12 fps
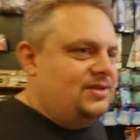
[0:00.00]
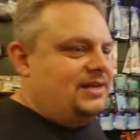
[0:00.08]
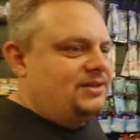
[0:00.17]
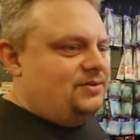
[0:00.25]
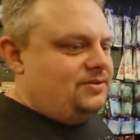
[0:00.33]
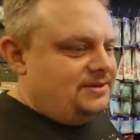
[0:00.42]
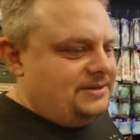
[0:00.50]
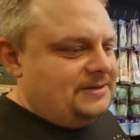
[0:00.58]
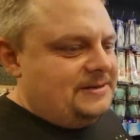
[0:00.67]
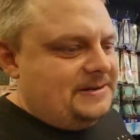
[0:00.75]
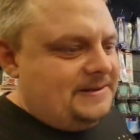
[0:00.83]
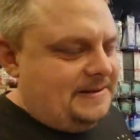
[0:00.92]
dlatego
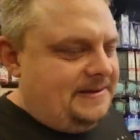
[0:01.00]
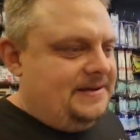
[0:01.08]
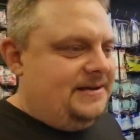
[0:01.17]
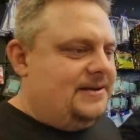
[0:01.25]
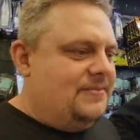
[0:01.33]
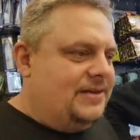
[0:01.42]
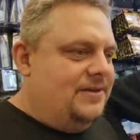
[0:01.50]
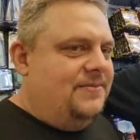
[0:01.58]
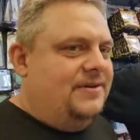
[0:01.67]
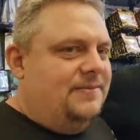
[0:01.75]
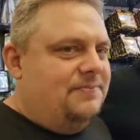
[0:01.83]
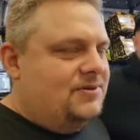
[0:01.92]
e, chyba tym
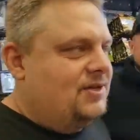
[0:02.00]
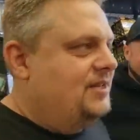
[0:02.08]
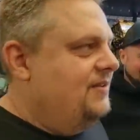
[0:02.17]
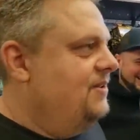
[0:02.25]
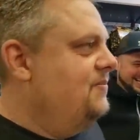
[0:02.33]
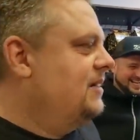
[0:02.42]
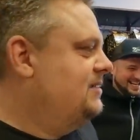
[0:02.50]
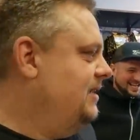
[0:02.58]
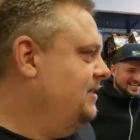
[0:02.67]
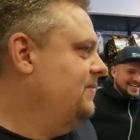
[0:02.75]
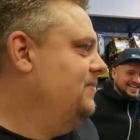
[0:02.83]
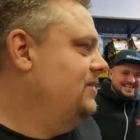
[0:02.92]
e, pozytywnym
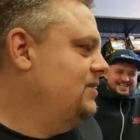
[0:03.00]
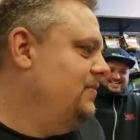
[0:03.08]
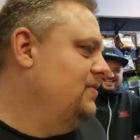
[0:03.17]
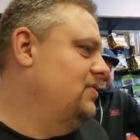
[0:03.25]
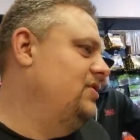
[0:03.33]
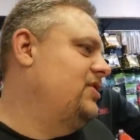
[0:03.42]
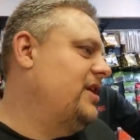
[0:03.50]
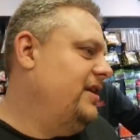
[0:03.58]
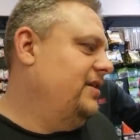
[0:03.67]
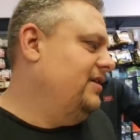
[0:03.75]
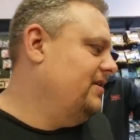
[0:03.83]
akcentem będziemy już dzisiaj e,